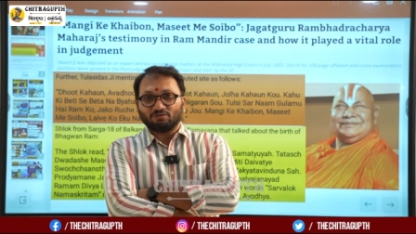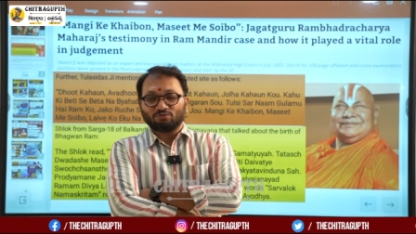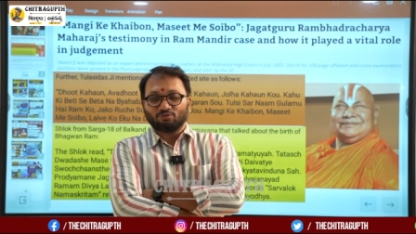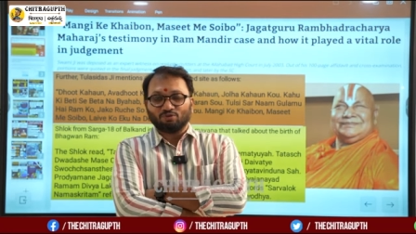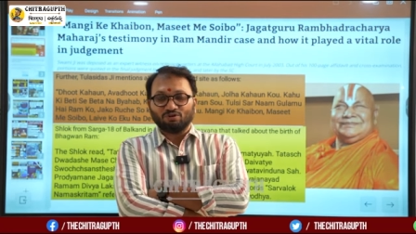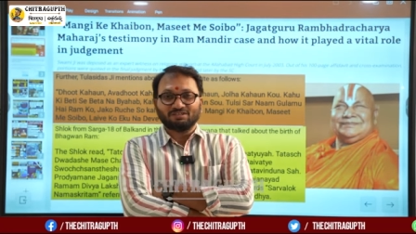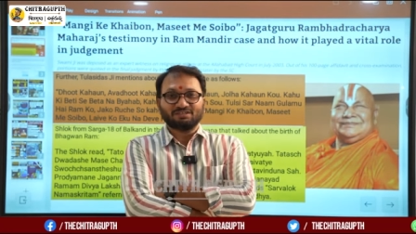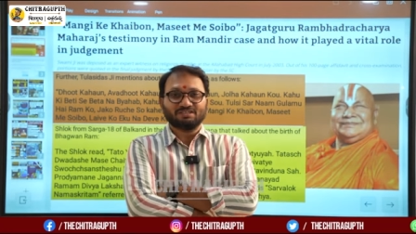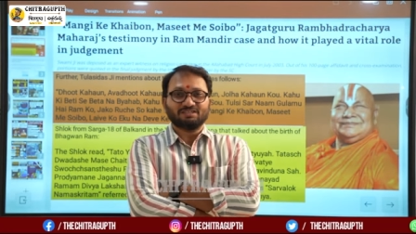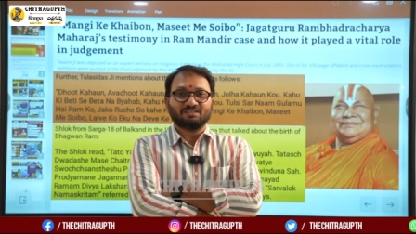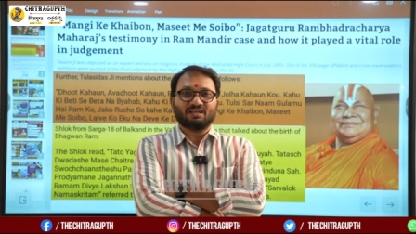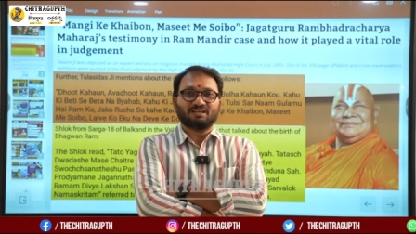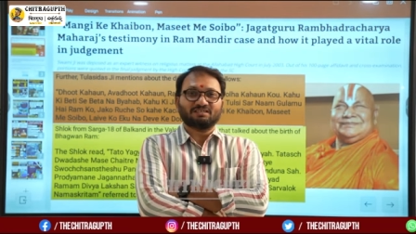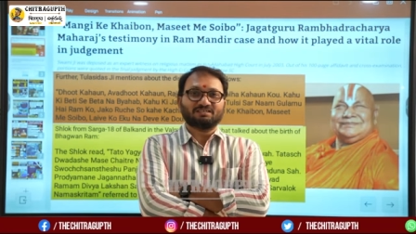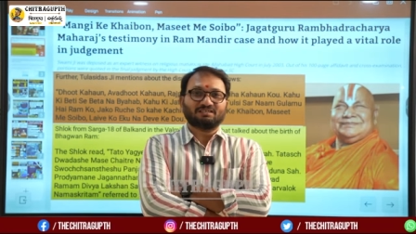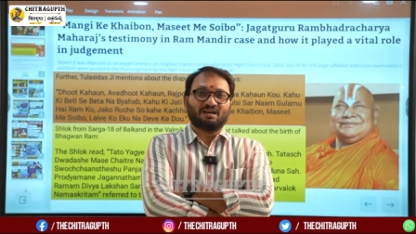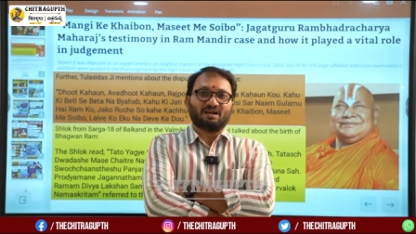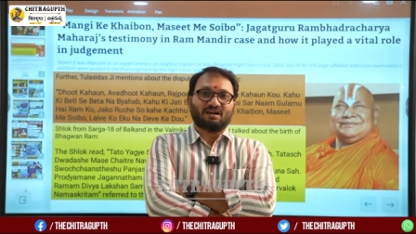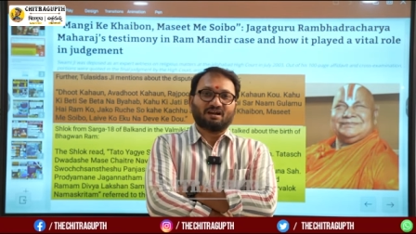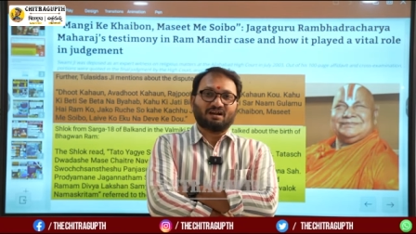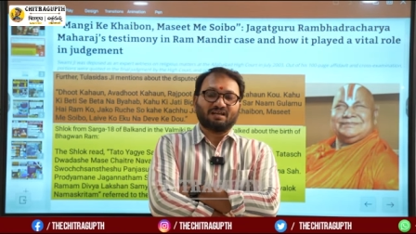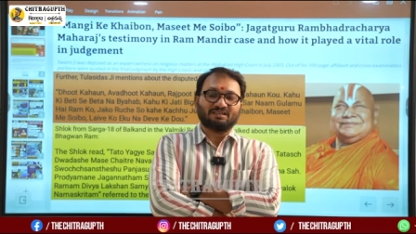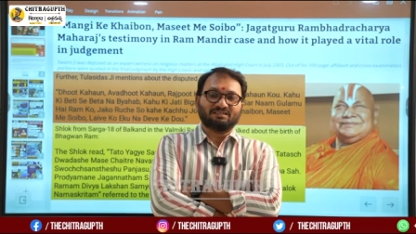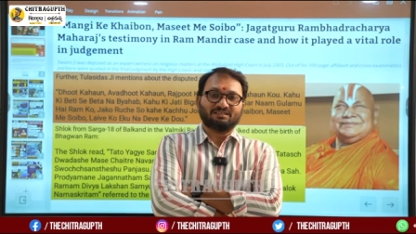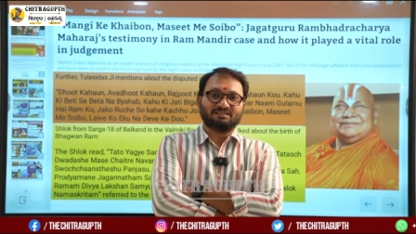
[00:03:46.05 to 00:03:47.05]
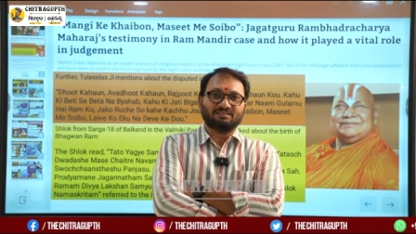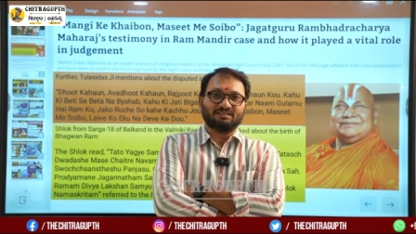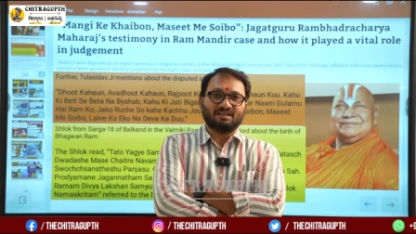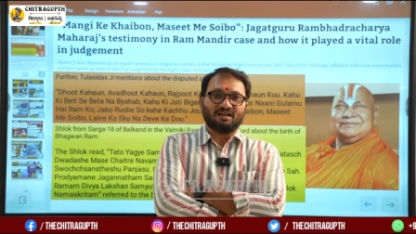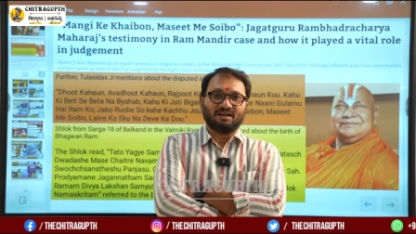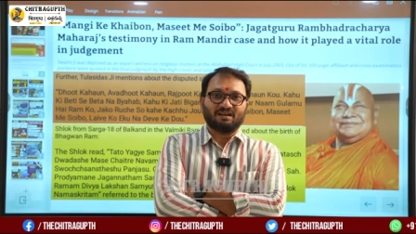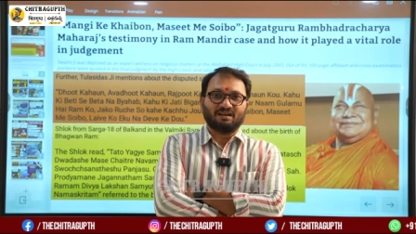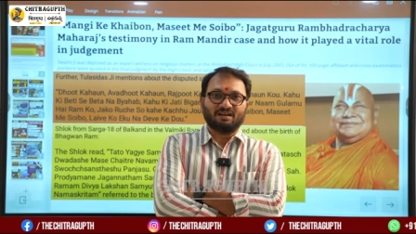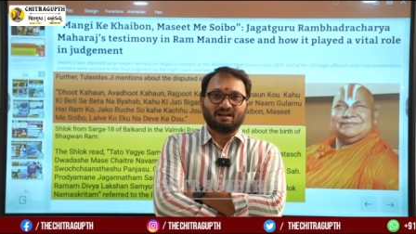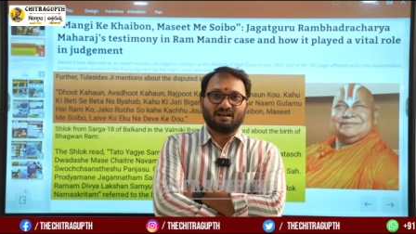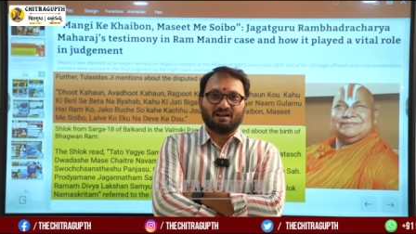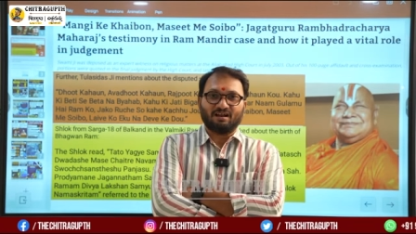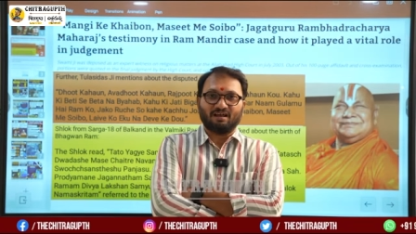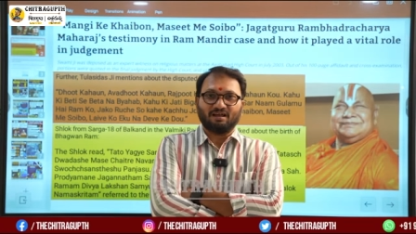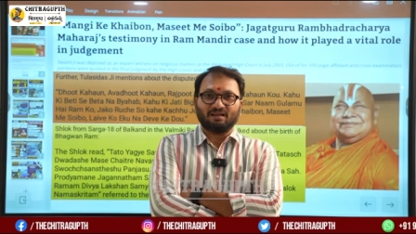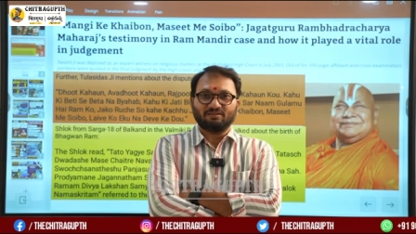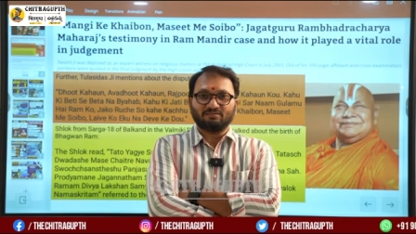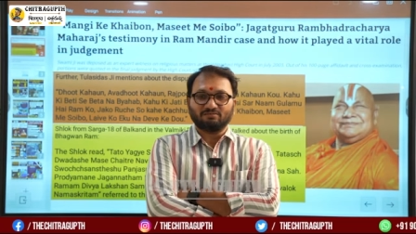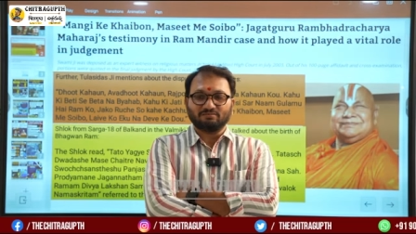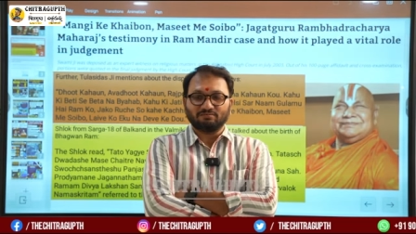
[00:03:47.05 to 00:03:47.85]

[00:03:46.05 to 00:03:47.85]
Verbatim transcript: తులసిదాస్ గారు రాసిన దాంట్లల్లో